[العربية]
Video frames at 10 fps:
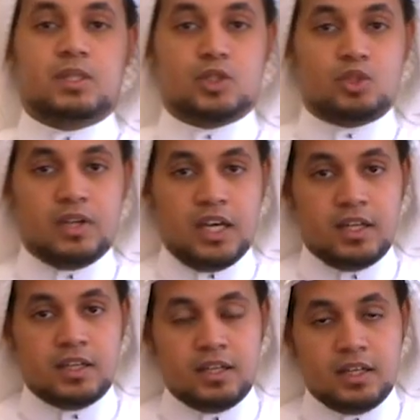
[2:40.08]
نشوف
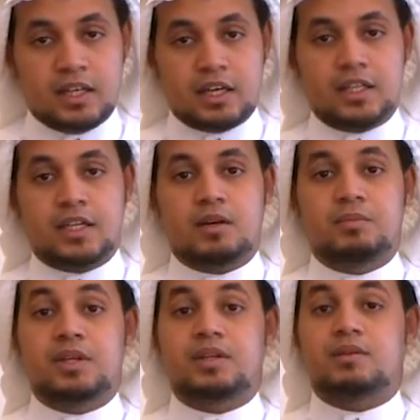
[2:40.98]
الحل اللي اخذناه
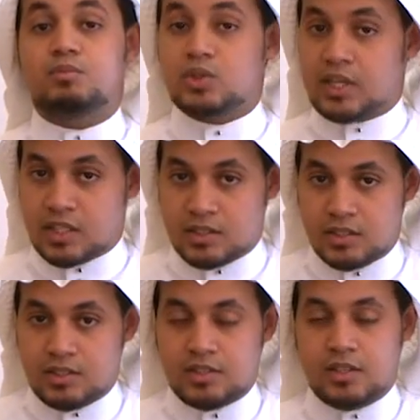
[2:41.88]
من
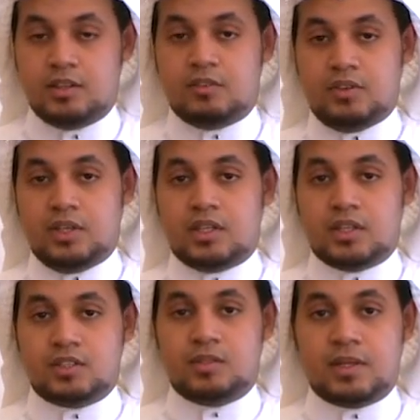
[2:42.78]
متخصص في
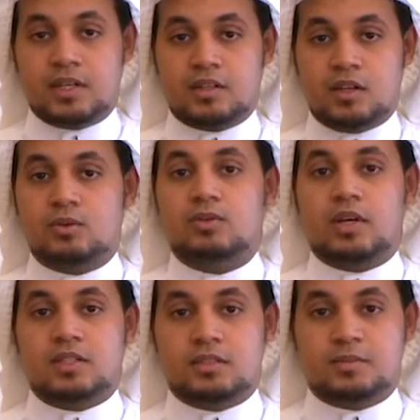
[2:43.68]
اختبار القدرات